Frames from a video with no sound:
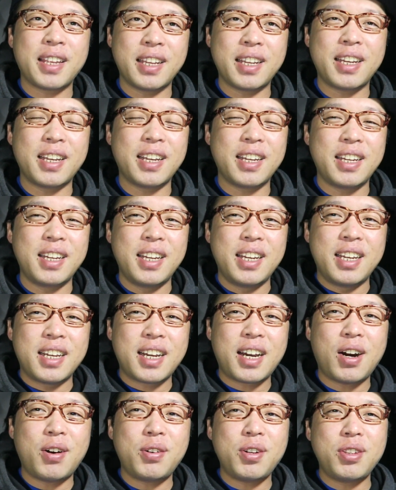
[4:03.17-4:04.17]
うん。
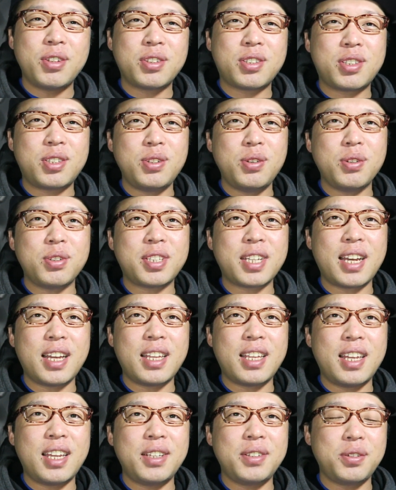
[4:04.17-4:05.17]
香りの強
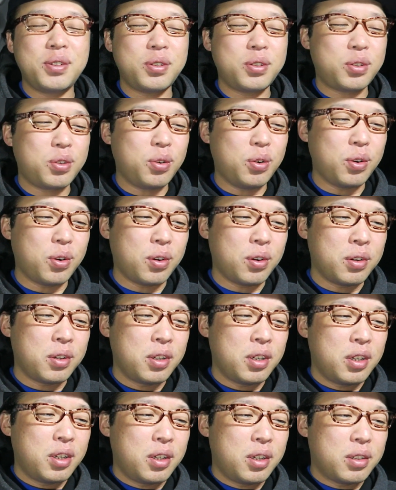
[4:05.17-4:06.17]
さで言うと、
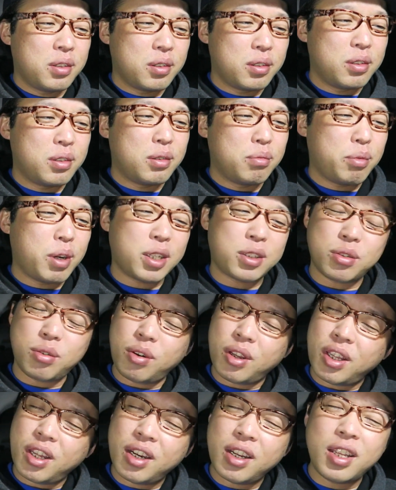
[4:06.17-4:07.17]
うん、まあ
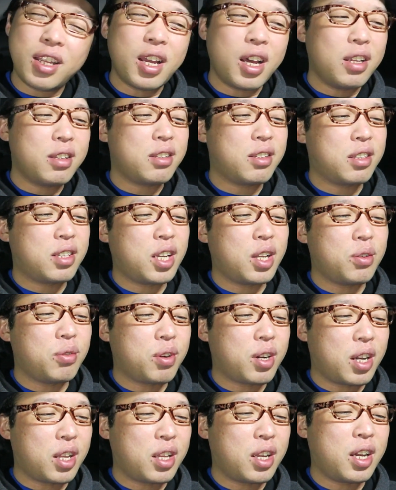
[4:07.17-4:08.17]
それなりにあった
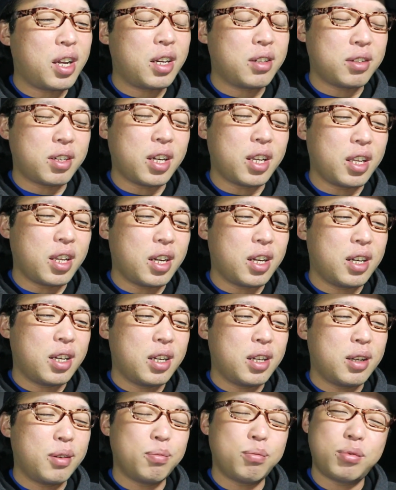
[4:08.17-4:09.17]
のかなぐらいな。
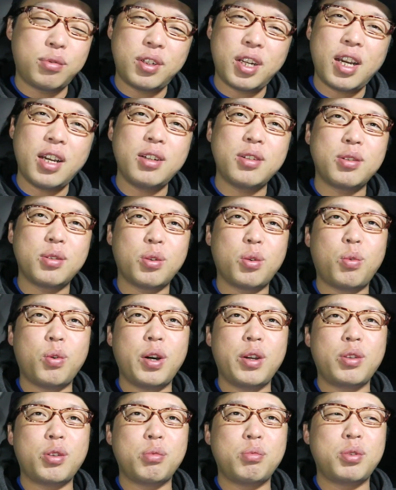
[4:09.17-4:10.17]
ブラングの
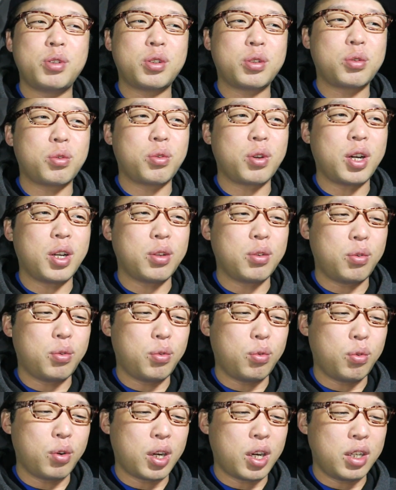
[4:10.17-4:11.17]
ホワイトムスクとかの
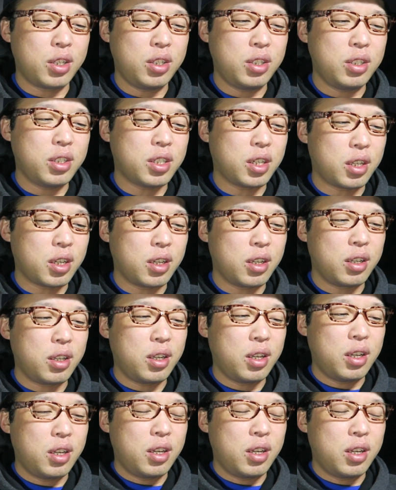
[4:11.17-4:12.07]
方がいいんじゃない？